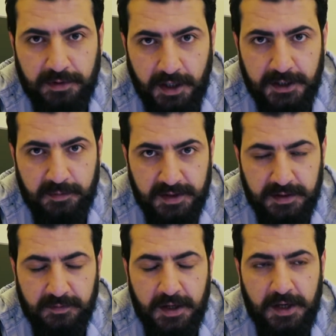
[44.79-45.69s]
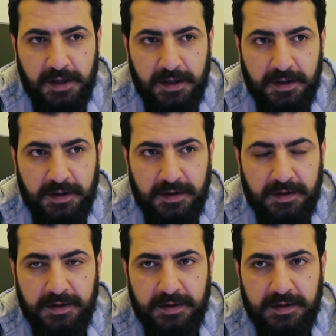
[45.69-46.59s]
العالمين
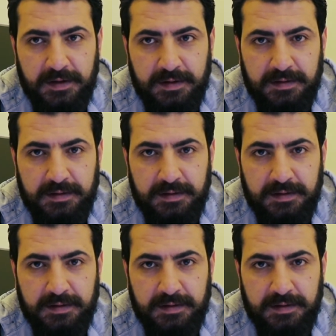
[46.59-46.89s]
آه،